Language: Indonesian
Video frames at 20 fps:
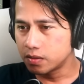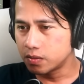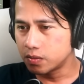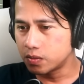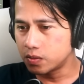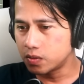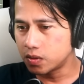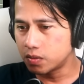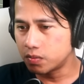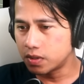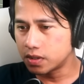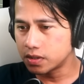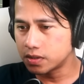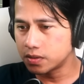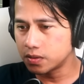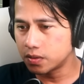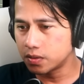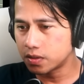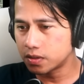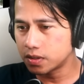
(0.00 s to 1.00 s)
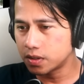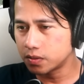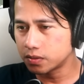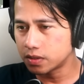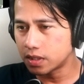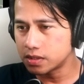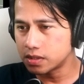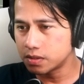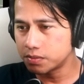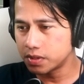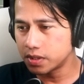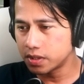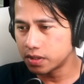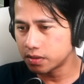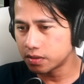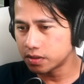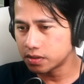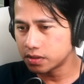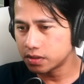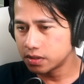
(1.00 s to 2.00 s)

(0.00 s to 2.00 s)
U12 Johor Darul Ta'zim ini.